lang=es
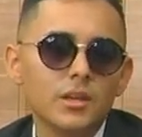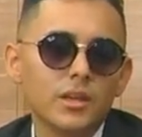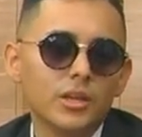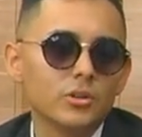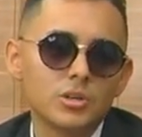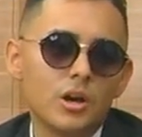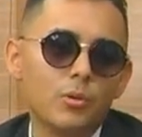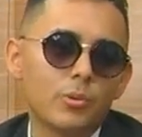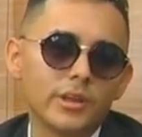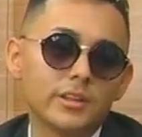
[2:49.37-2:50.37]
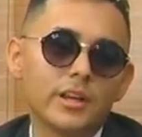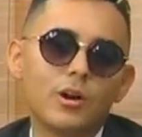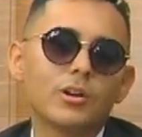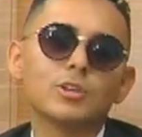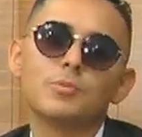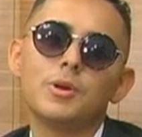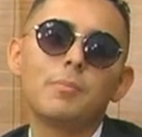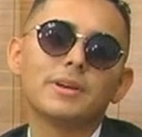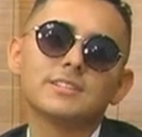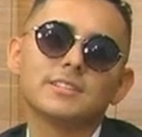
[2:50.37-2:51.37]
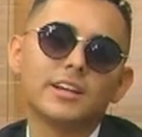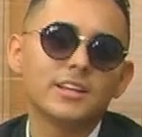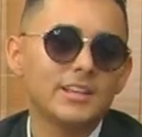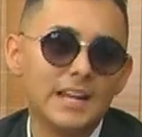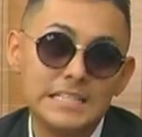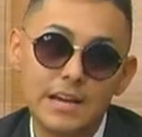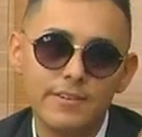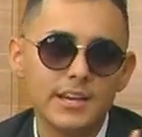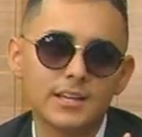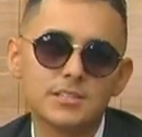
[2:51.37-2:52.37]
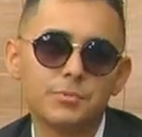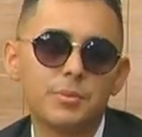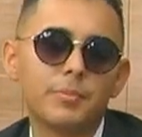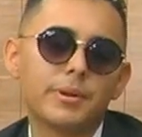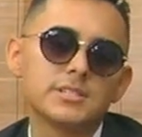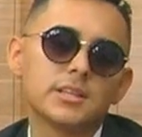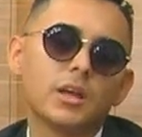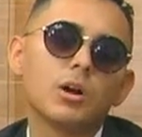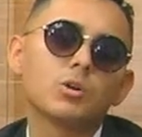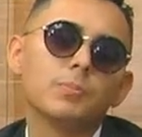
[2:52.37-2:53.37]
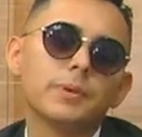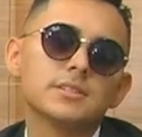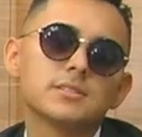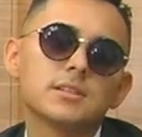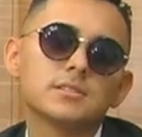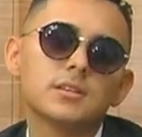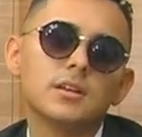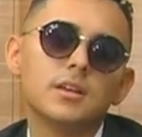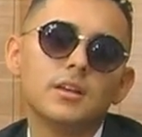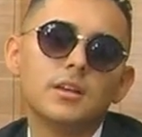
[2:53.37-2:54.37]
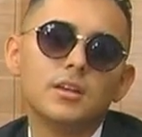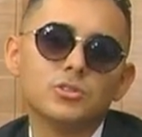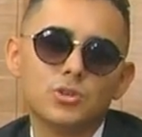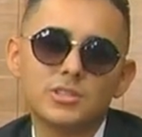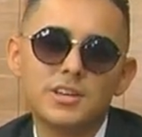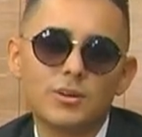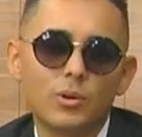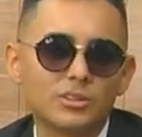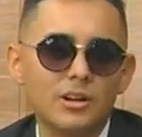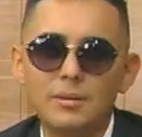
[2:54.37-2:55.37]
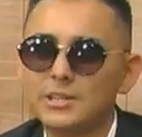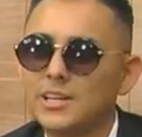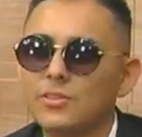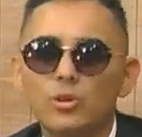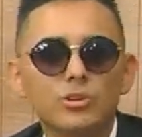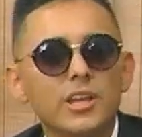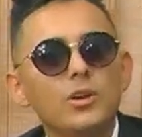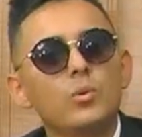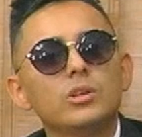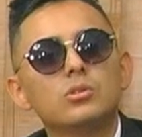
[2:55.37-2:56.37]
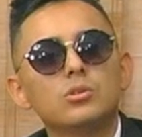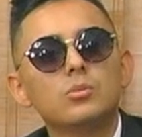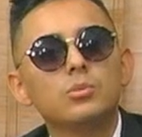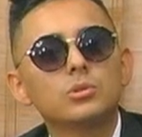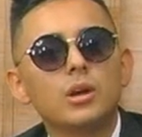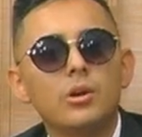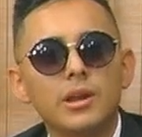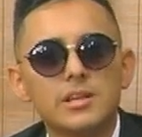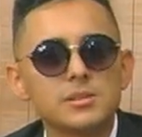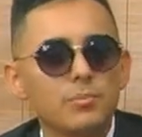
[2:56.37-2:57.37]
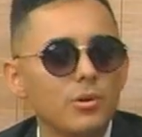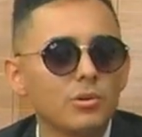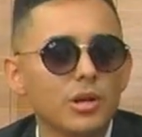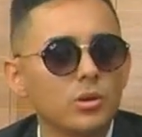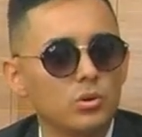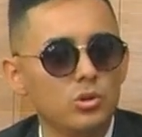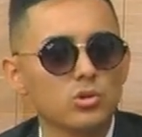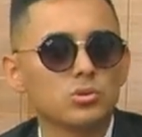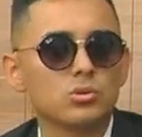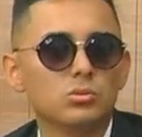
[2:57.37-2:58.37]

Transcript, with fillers: y no se daba por enterado que yo me iba a presentar y, él sabía que siempre me presentaba con pistas. Yo decía a 4 de la mañana, ¿dónde encuentro un computador en ese pueblo que no conozco?